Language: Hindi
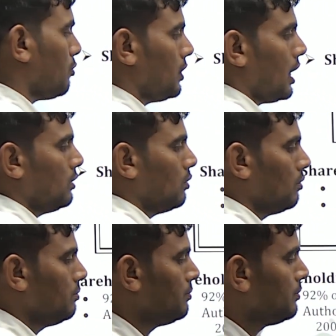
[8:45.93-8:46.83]
याद हो
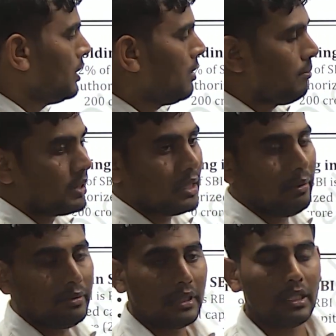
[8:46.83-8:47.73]
मतलब
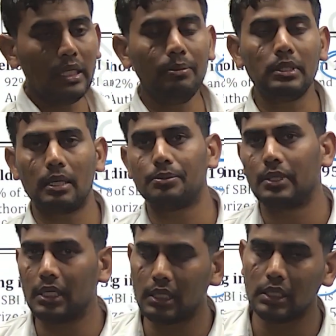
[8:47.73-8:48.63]
जितनी भी
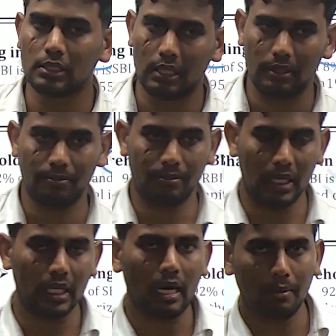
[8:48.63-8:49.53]
सब्सिडीज थी
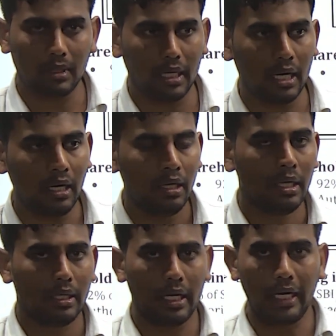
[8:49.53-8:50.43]
मैंने क्या बताया
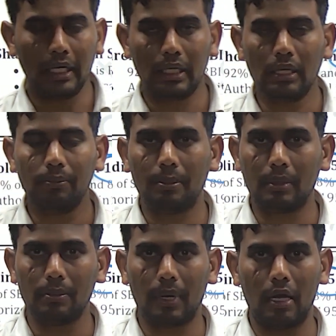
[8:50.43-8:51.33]

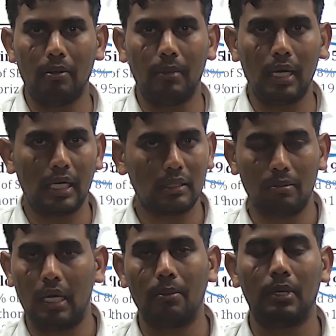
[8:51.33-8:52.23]
1955 में
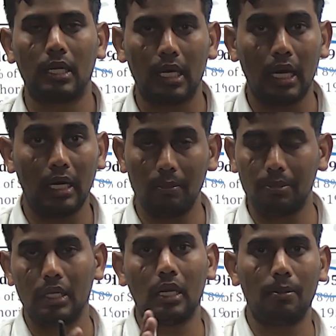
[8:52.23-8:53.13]
एसबीआई बन गया
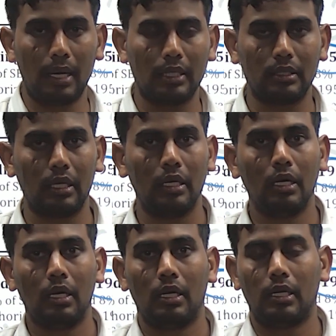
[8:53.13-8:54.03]
इंपीरियल बैंक से
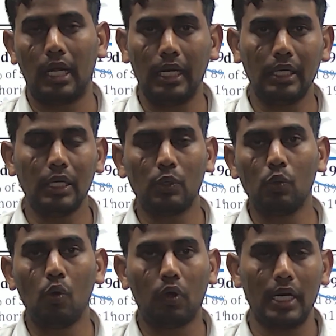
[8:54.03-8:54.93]
92
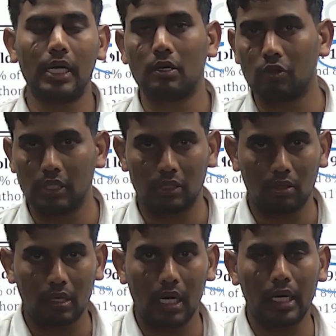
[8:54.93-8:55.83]
और 8 को रेशा
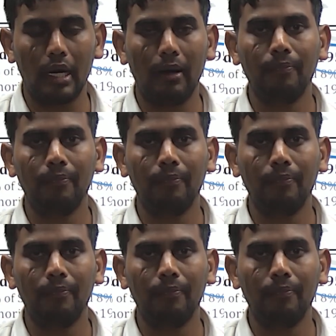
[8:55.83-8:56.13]
रखा गया